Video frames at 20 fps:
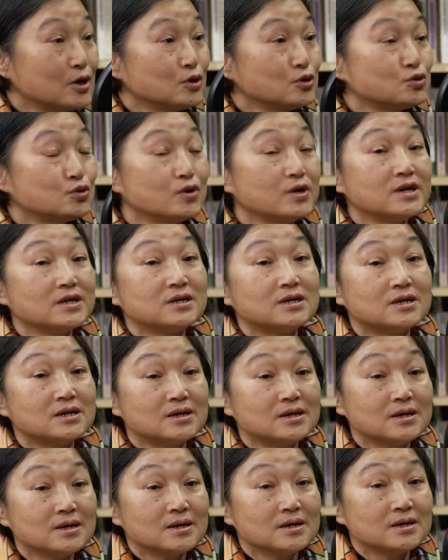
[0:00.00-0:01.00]
所以
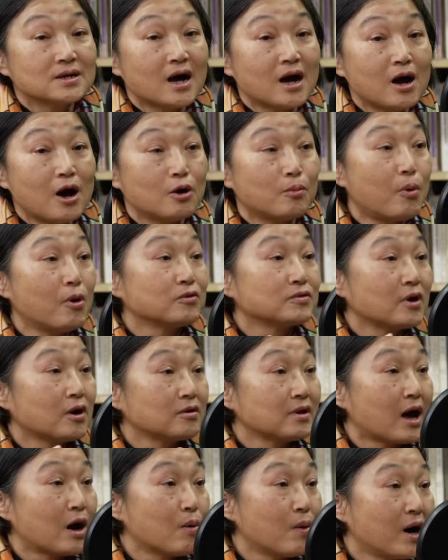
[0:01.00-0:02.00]
呢，刚好碰
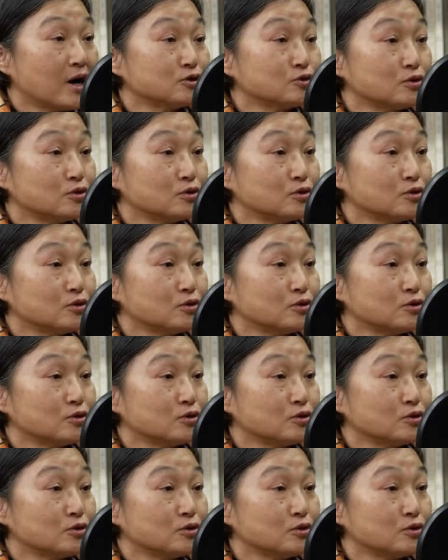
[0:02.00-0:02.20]
到南华